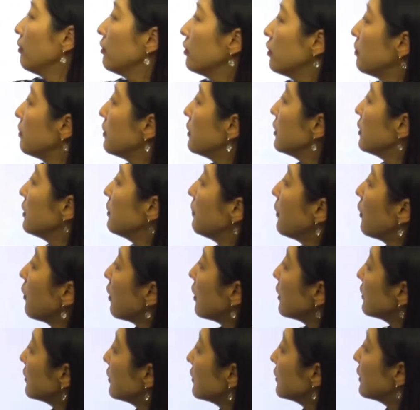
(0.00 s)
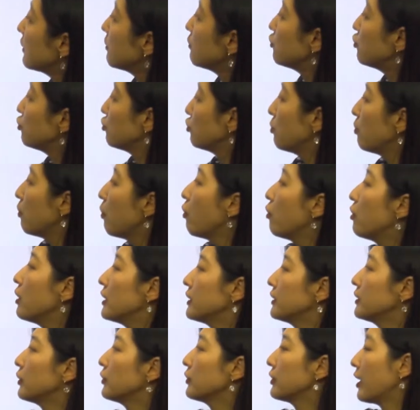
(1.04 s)
그러면 이 평가 시스템 주로 뭘
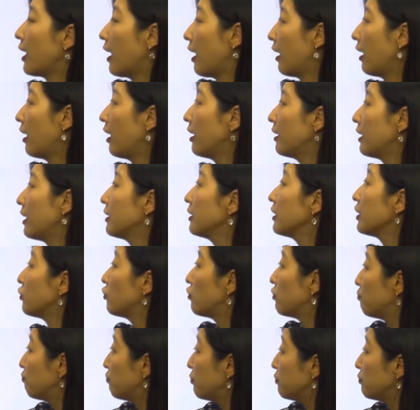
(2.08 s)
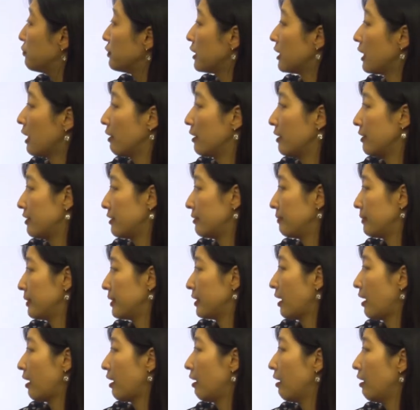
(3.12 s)
했었냐라는 게 뒷부분에 나와
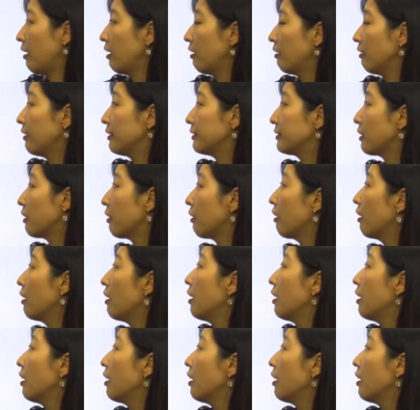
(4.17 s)
있습니다. 그래서